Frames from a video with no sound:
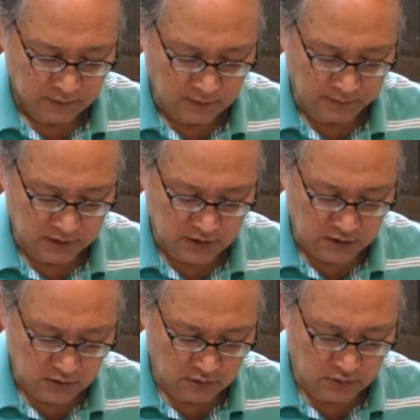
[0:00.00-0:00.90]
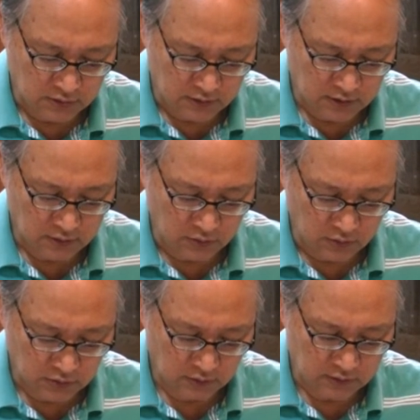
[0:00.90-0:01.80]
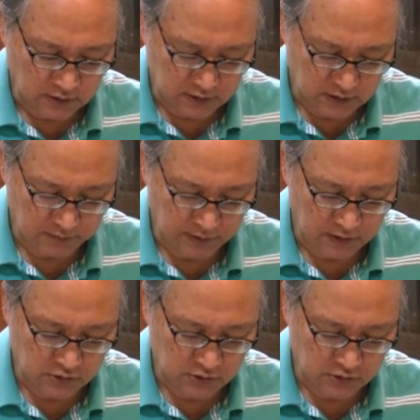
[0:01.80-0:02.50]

那么其中有一个活动很特别，